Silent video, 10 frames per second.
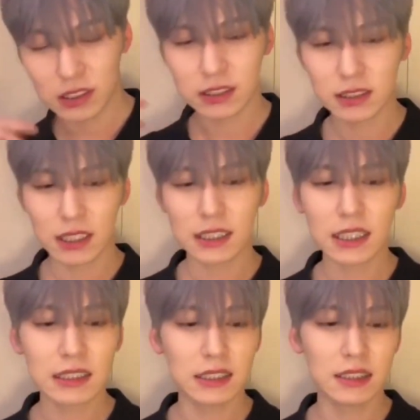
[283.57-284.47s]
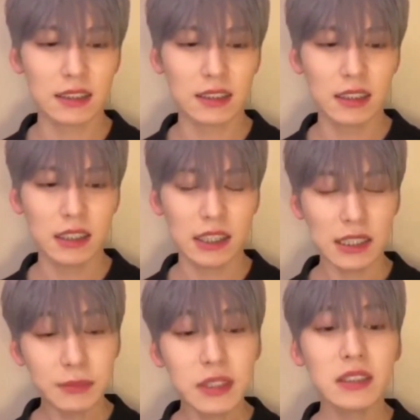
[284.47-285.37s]
이제 그게 사실
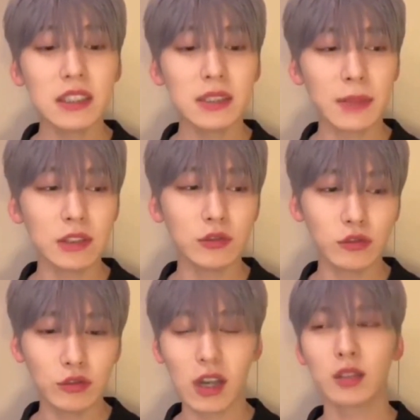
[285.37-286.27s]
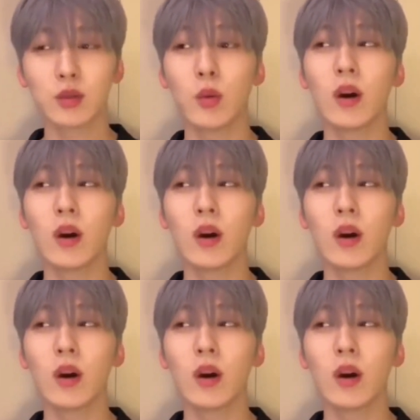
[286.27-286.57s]
힘들지만 누군가가